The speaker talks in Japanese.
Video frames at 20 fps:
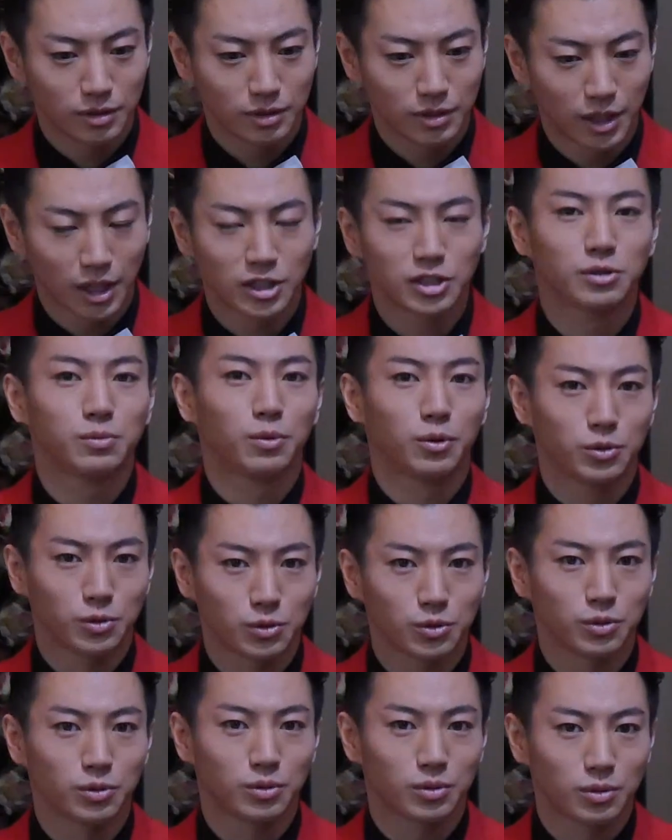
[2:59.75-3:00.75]

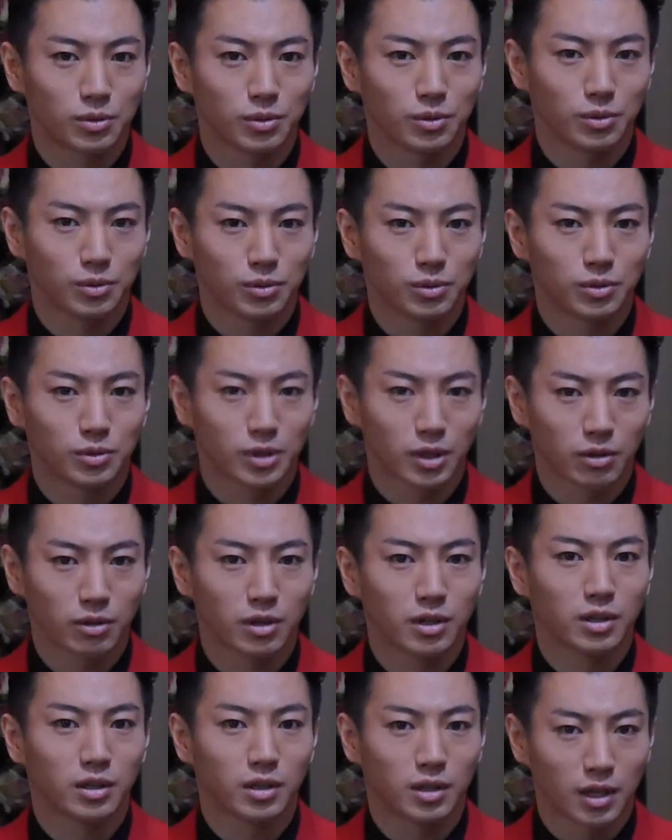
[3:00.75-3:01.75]
ジャージーボーイズという作
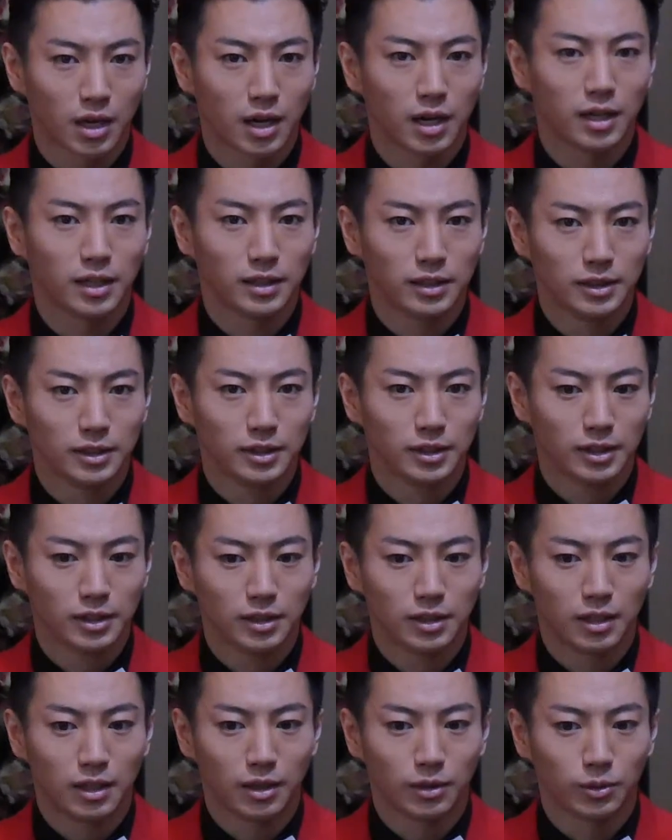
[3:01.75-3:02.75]
品が
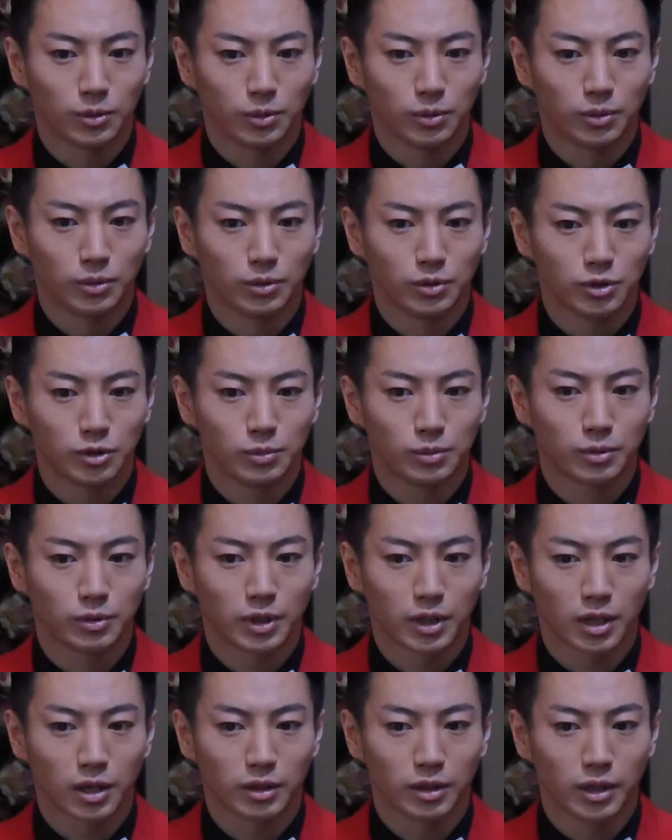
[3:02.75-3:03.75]
あの自分の中